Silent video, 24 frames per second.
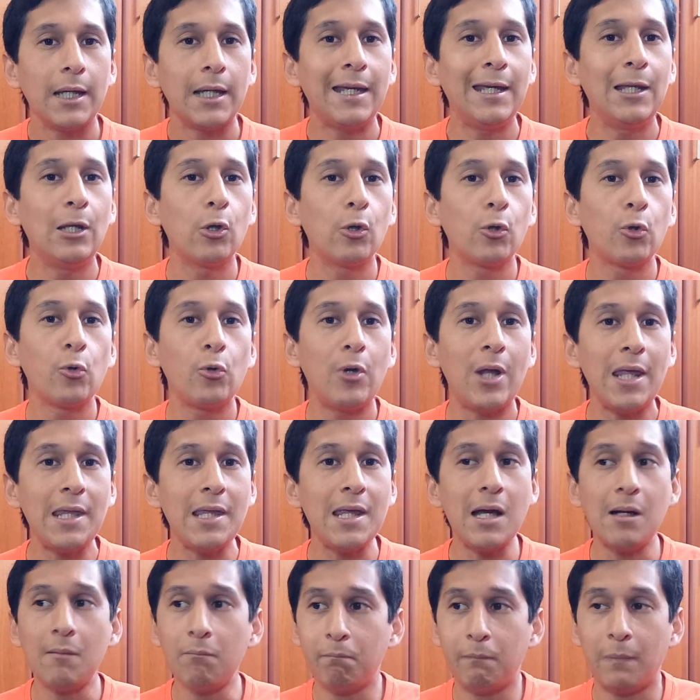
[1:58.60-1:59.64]
Y lo de
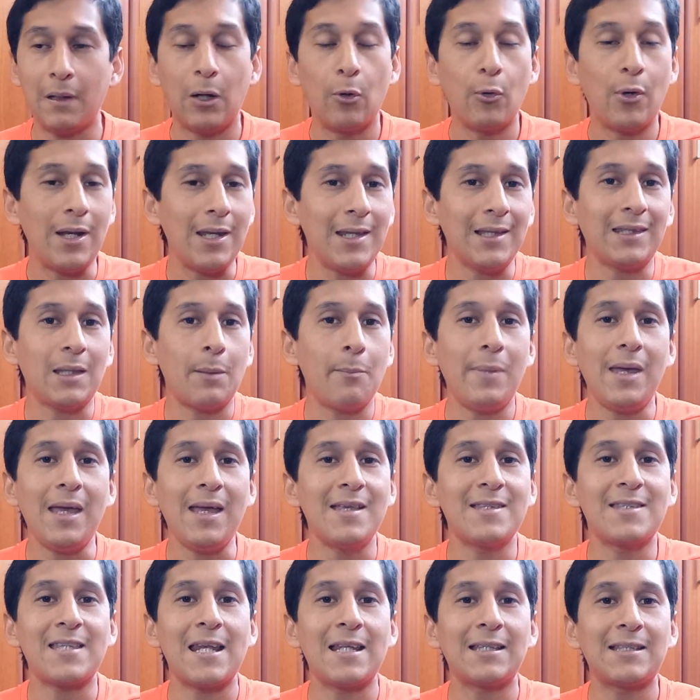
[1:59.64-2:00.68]
Ureña, a Ureña
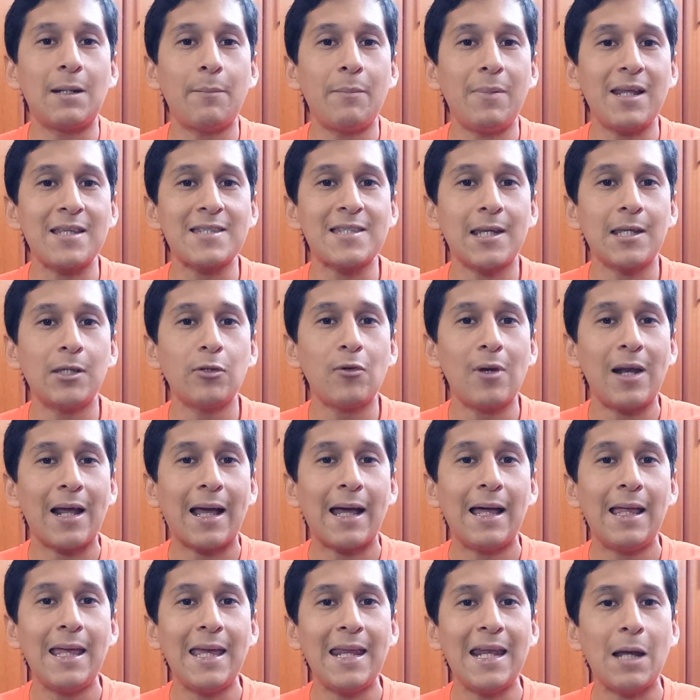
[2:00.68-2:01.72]
también, se le termina saliendo a la
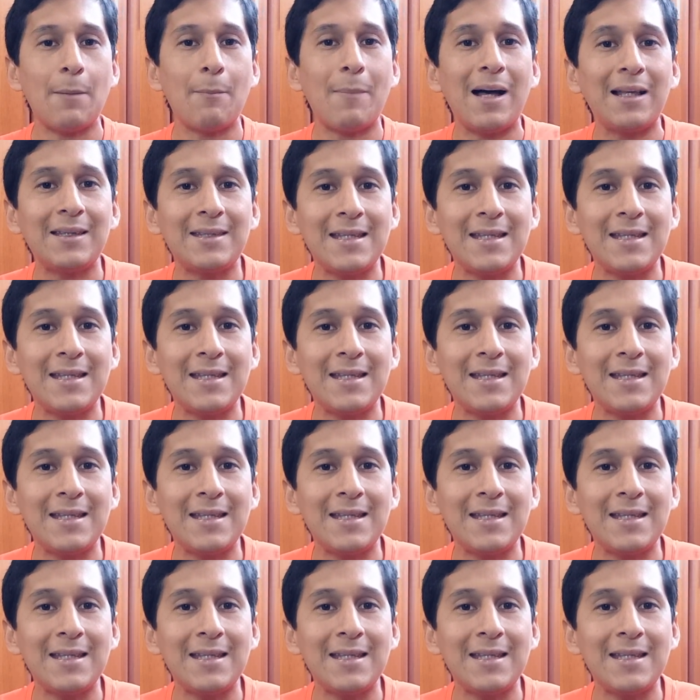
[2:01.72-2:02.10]
cadena, va